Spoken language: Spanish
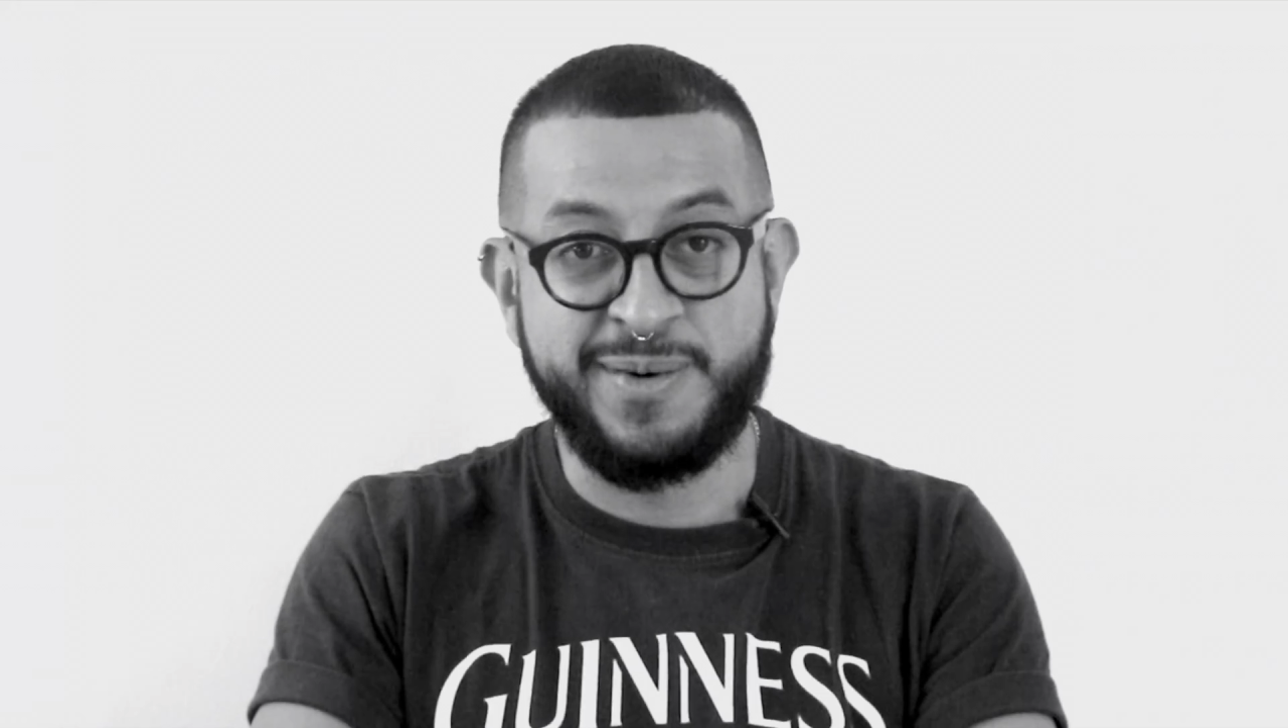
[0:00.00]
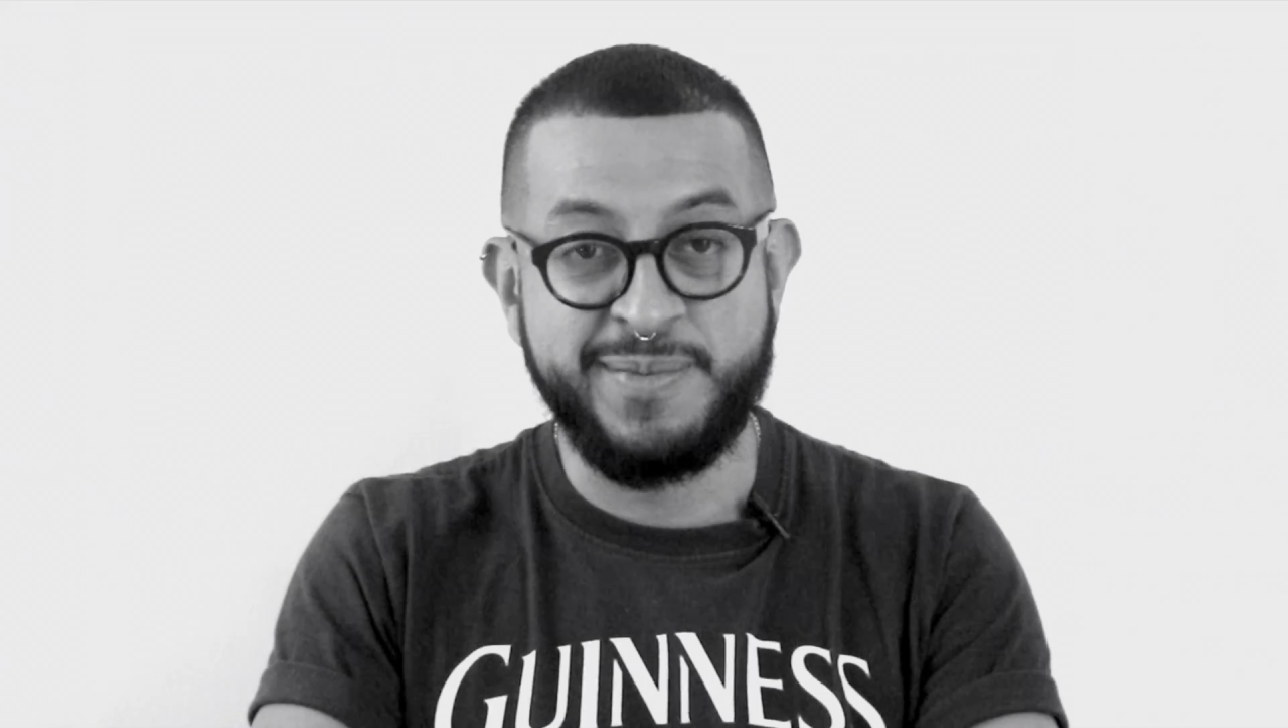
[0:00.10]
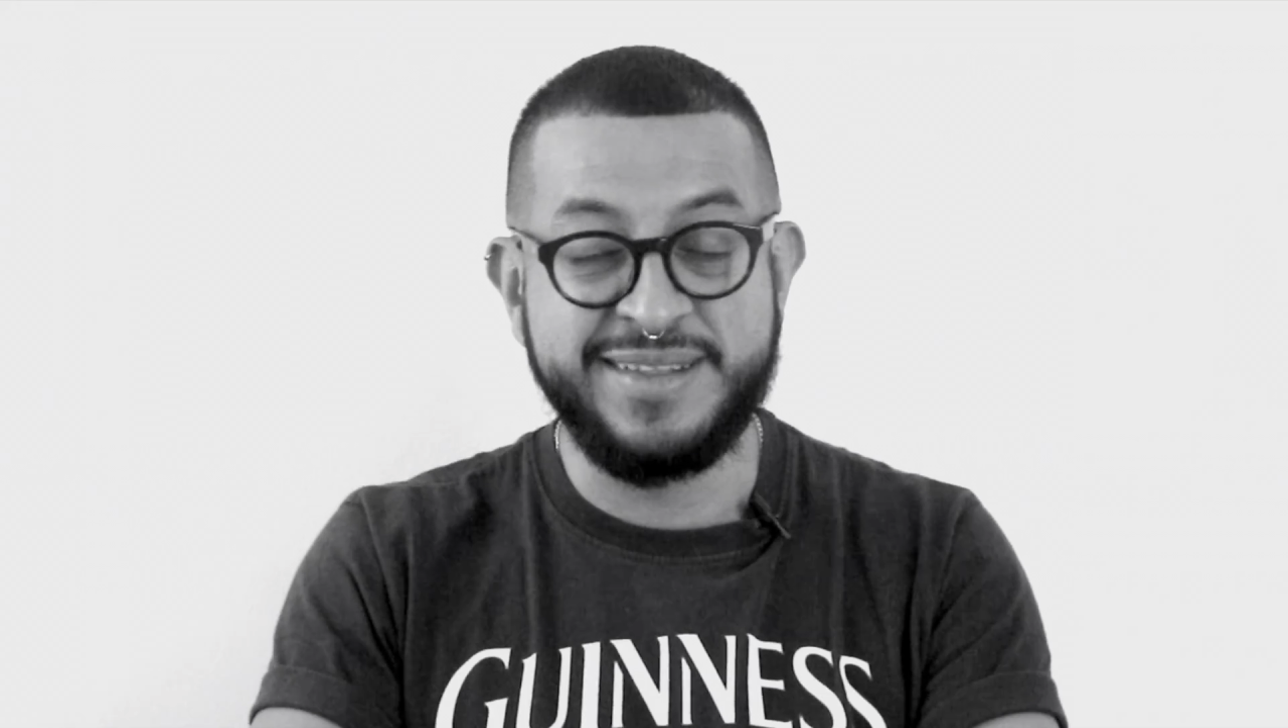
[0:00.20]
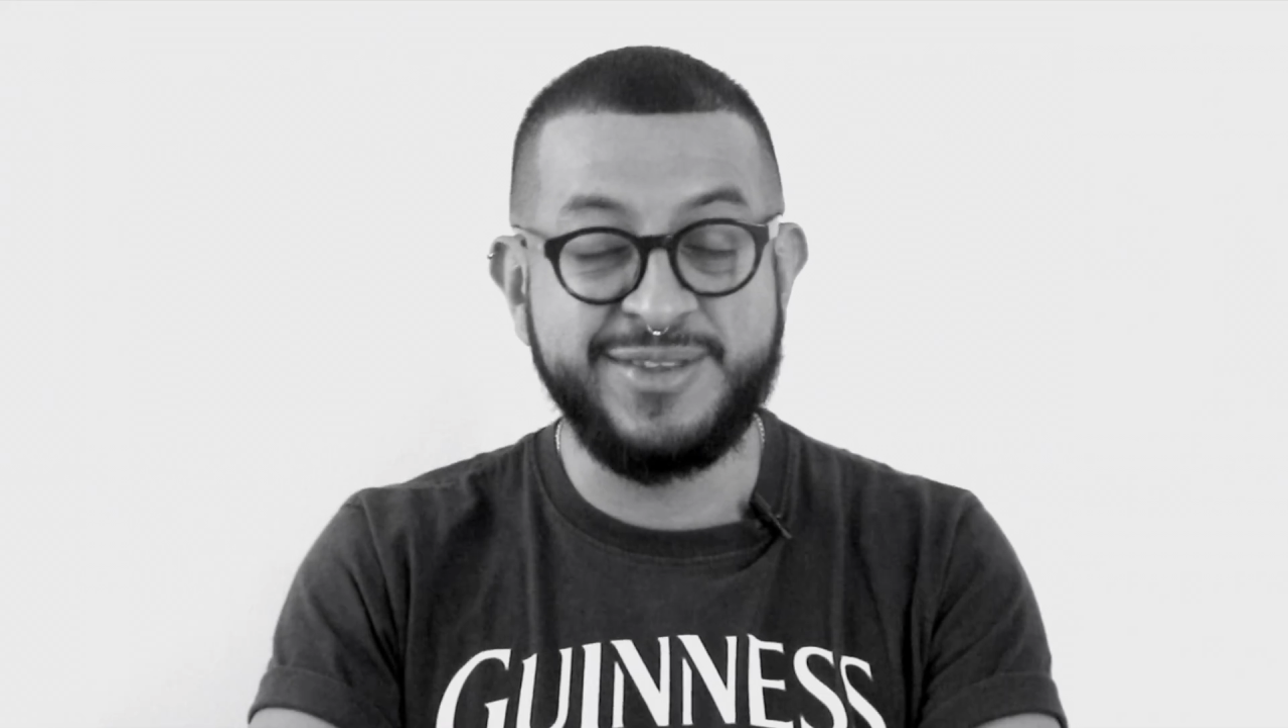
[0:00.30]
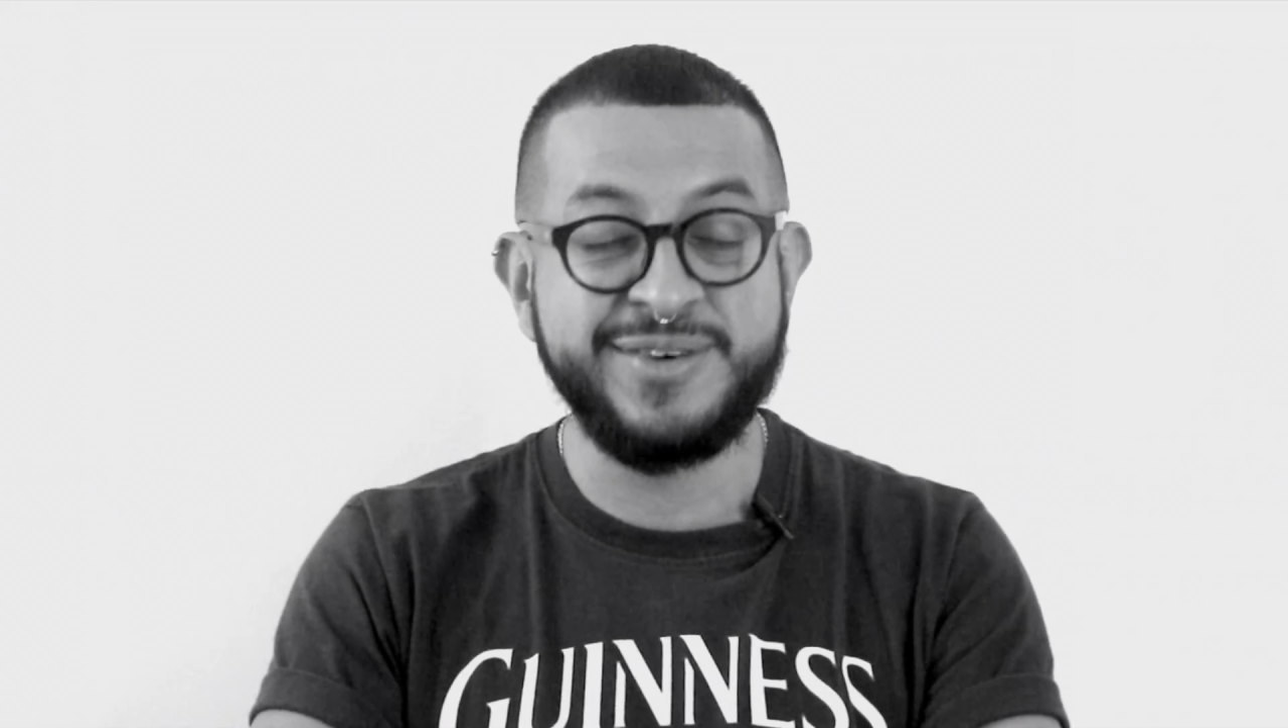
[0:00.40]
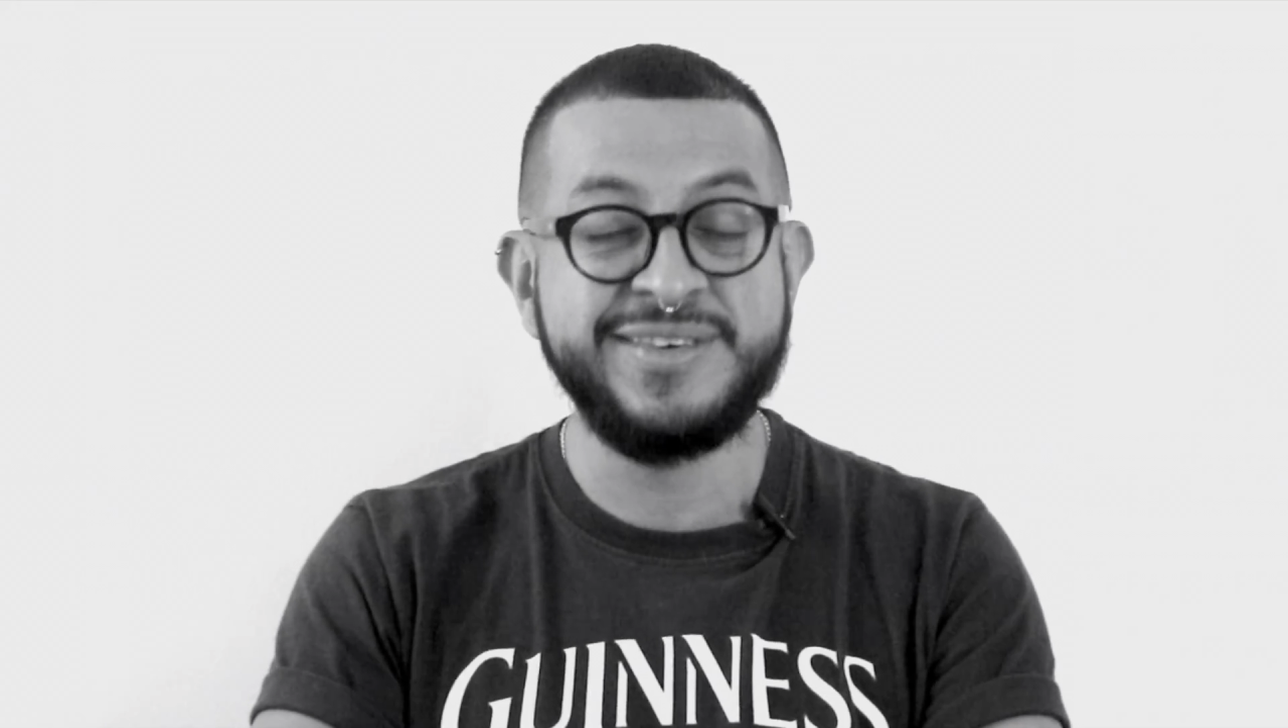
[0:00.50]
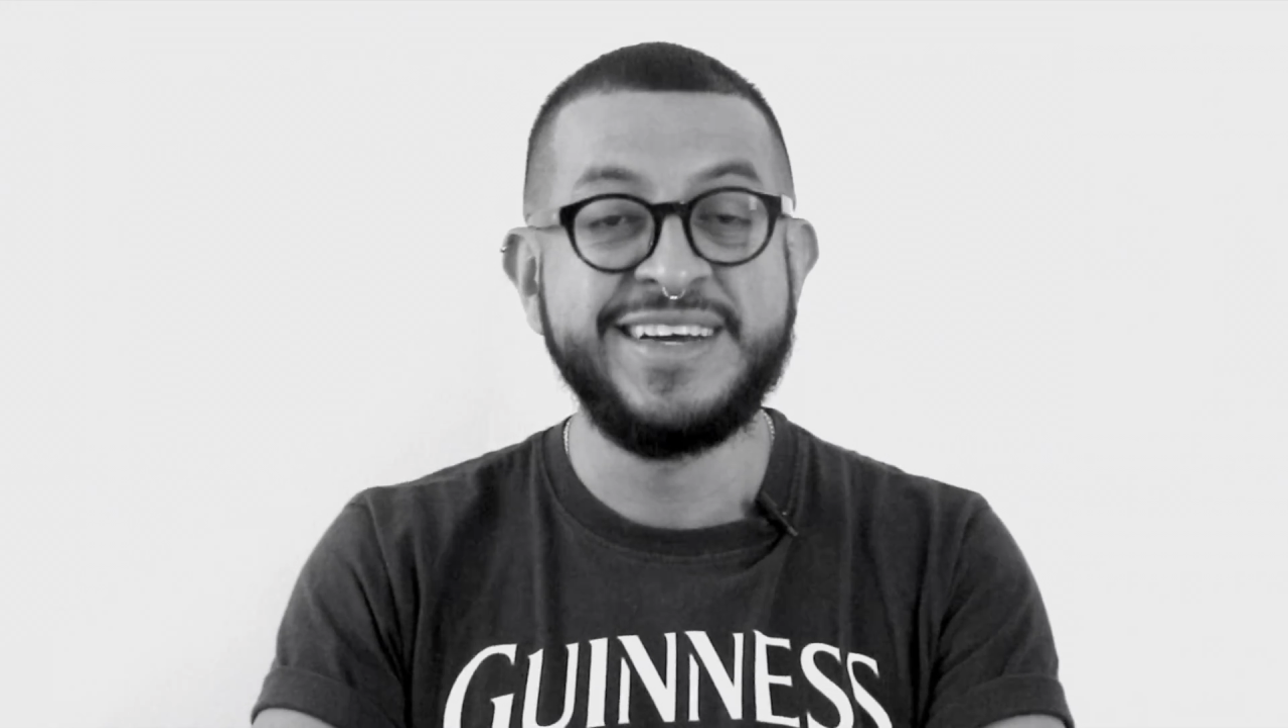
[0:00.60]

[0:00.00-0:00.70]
momento.